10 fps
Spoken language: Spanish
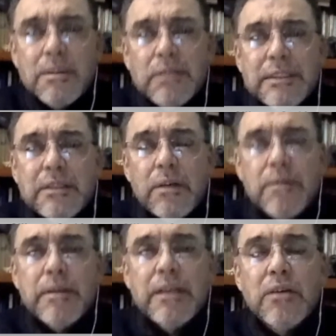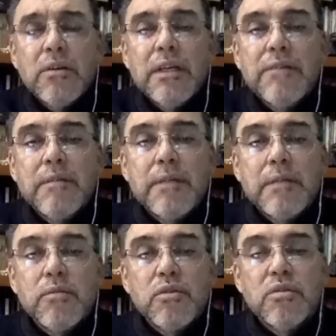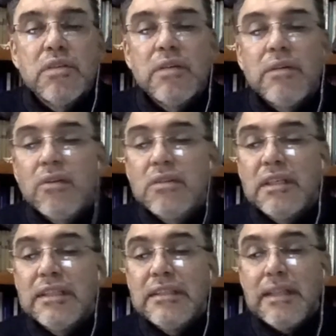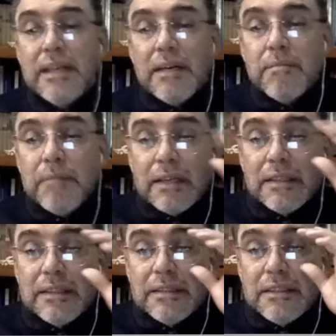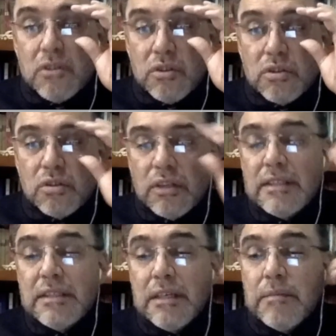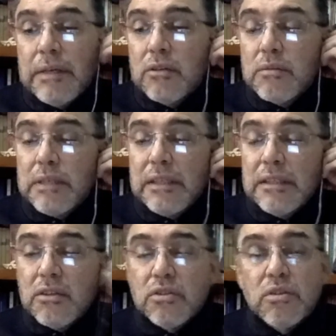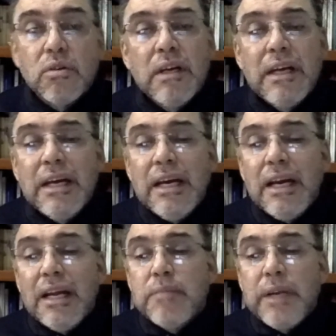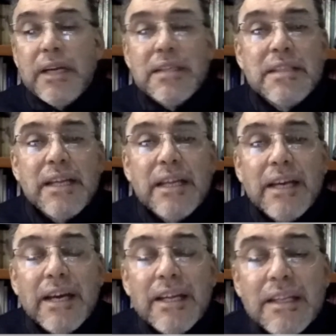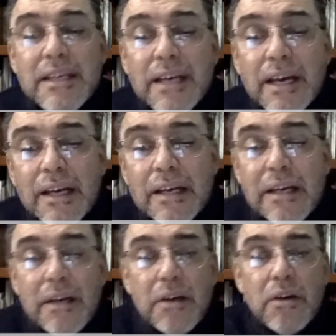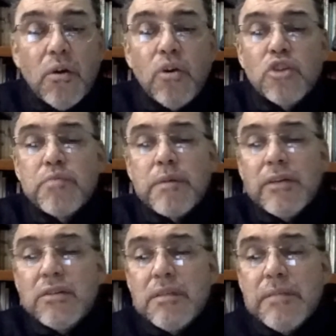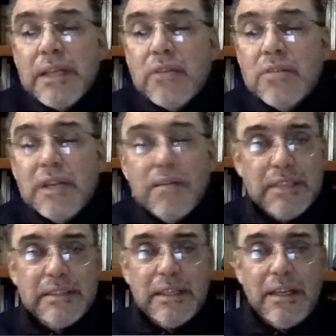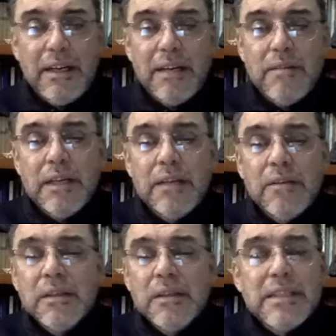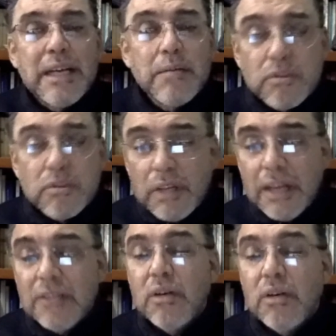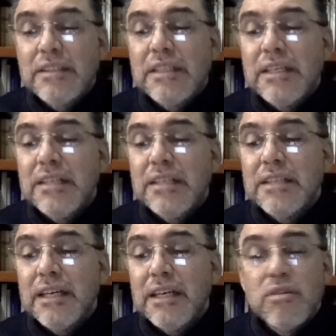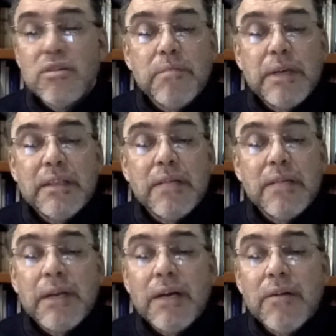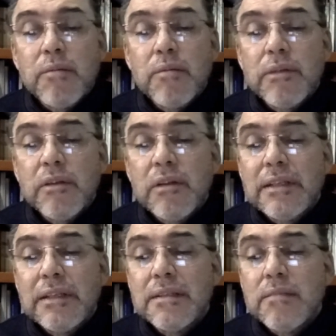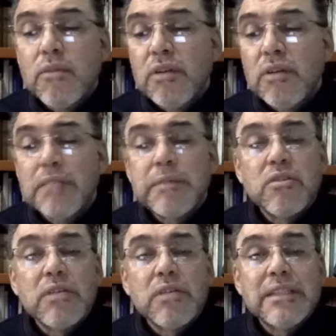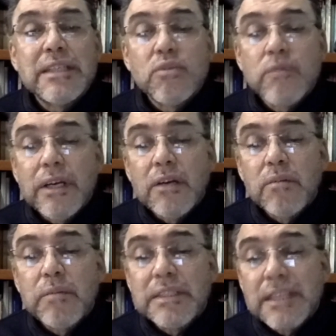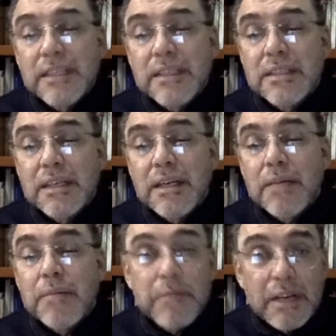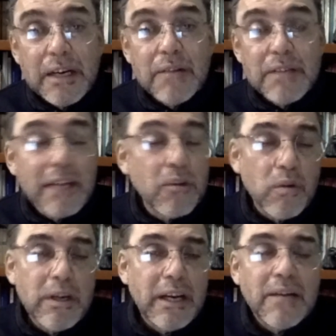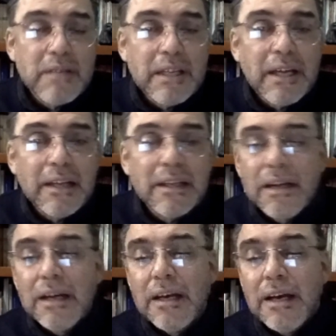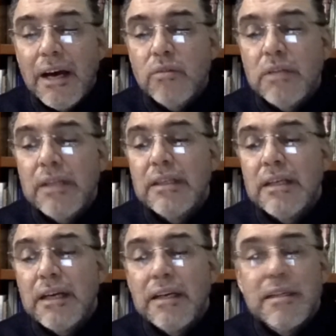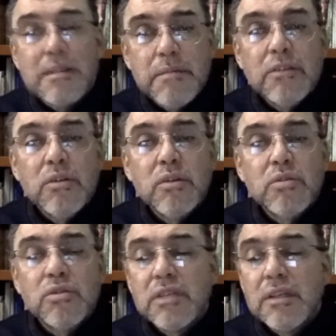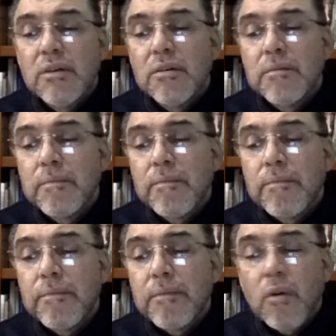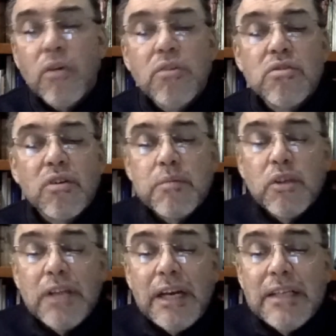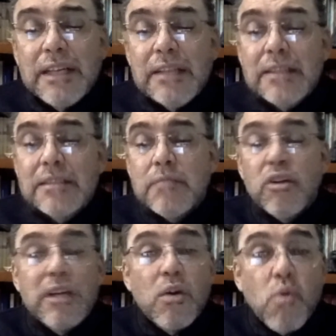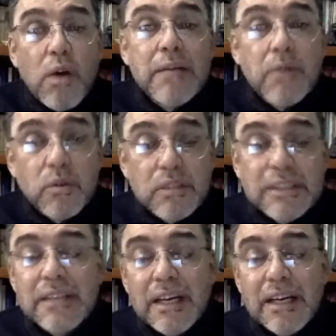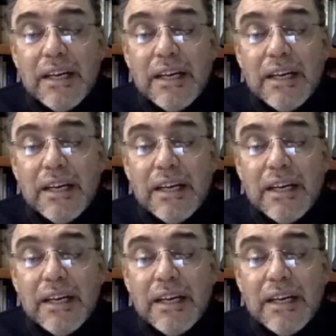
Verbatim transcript: Bautista de México DF. Me da mucho gusto saludarlos en este día, martes 18 de diciembre de 2018. La esperanza de cada día, o los primeros invitados a la fiesta de la Navidad. Sigamos estudiando la enseñanza que nos imparte la palabra por medio del testimonio de las personas que estuvieron presentes en la primera Navidad o en la Navidad auténtica, el nacimiento de nuestro Señor. Hoy nos corresponde analizar el testimonio de Juan el Bautista.